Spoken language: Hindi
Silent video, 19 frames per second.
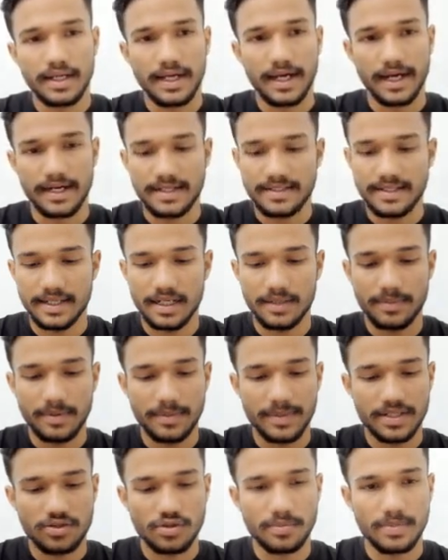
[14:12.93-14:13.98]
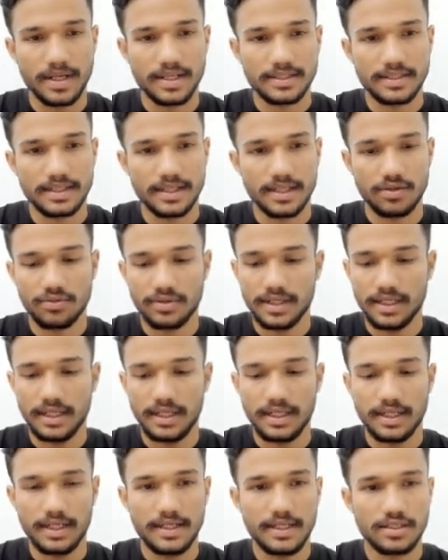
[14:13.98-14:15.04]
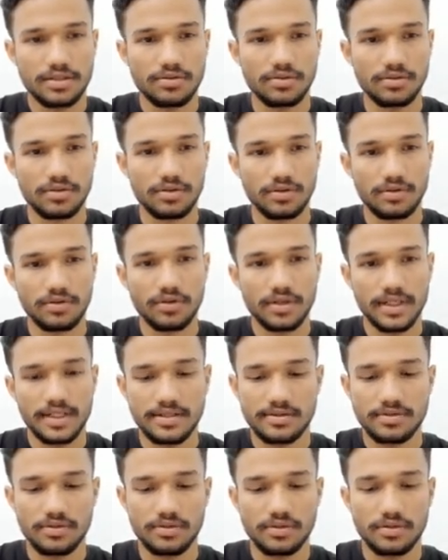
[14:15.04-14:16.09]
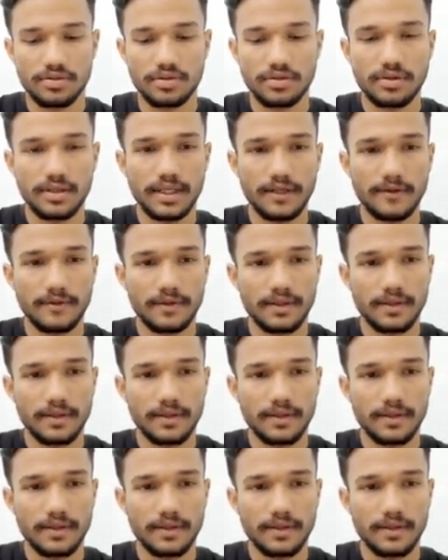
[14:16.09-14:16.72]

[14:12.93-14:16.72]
एंड सेकंड पेपर इसको पास कर रहे होंगे स्कोल न्यूटन स्कोल ओके